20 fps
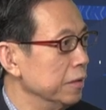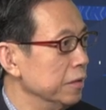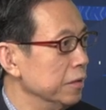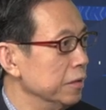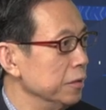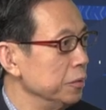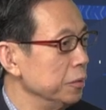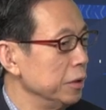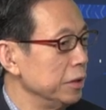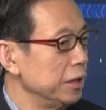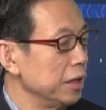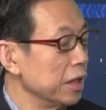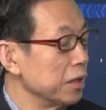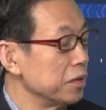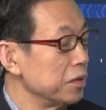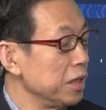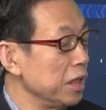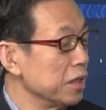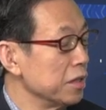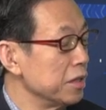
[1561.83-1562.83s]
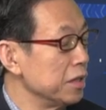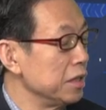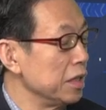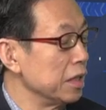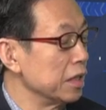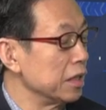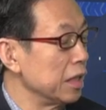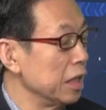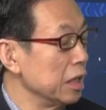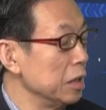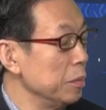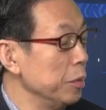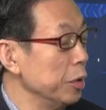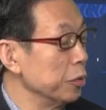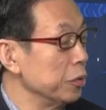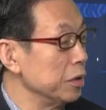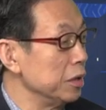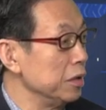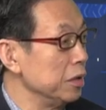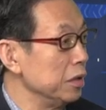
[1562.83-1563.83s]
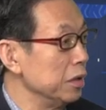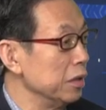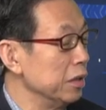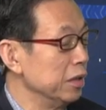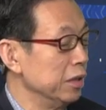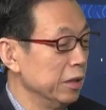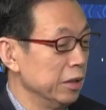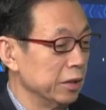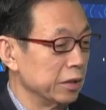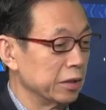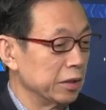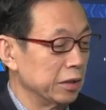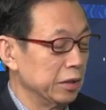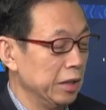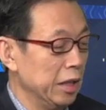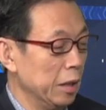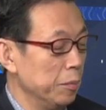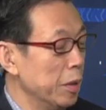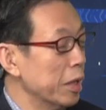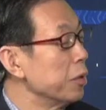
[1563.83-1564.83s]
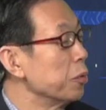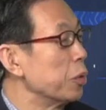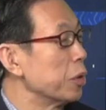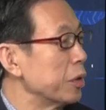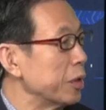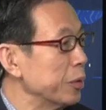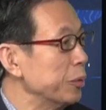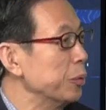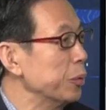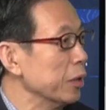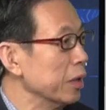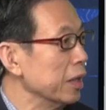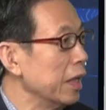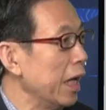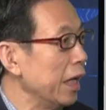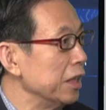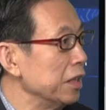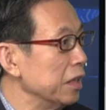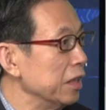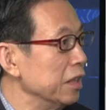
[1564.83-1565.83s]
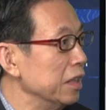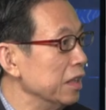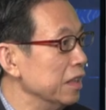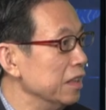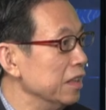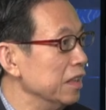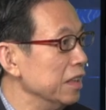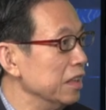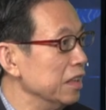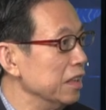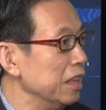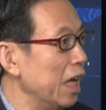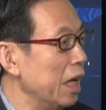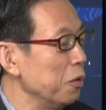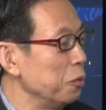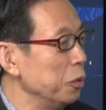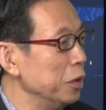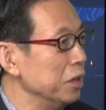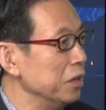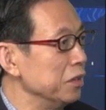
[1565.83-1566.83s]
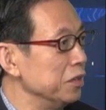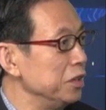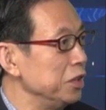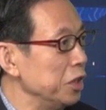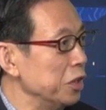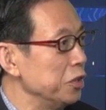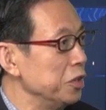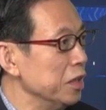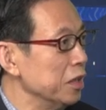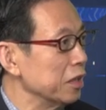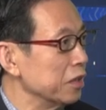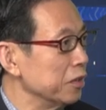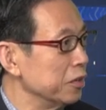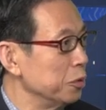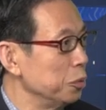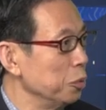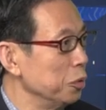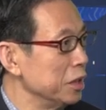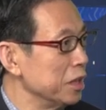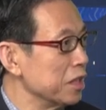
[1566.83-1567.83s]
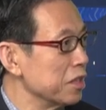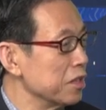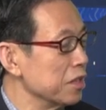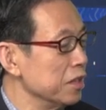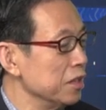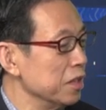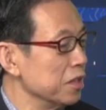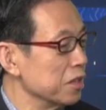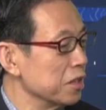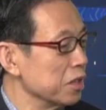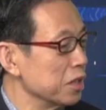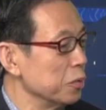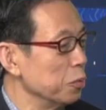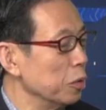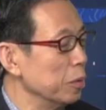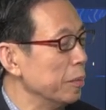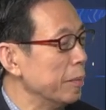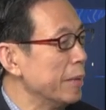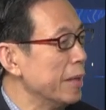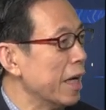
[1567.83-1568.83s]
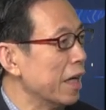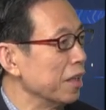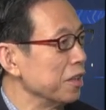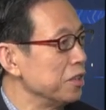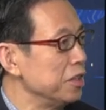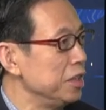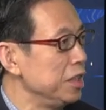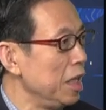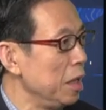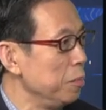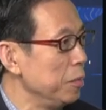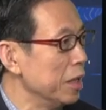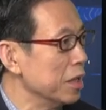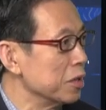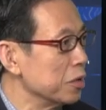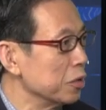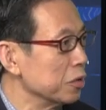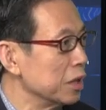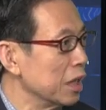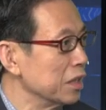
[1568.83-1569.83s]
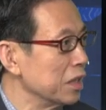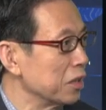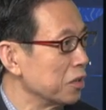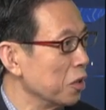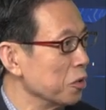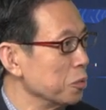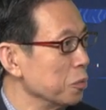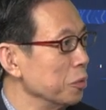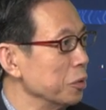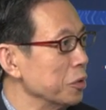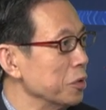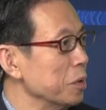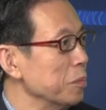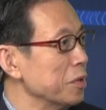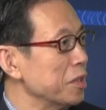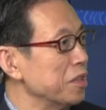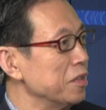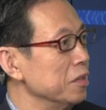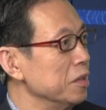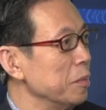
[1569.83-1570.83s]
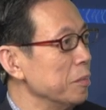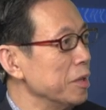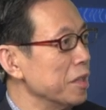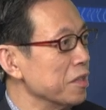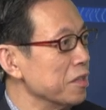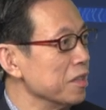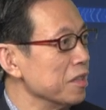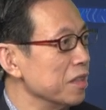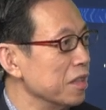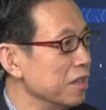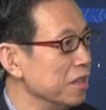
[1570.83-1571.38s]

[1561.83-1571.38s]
所以这张这件事情呢，他一直没有提，也没有跟我来来来回写信说这件事情，只是我们两个见面的时候，他才告诉我有这么这么件事情。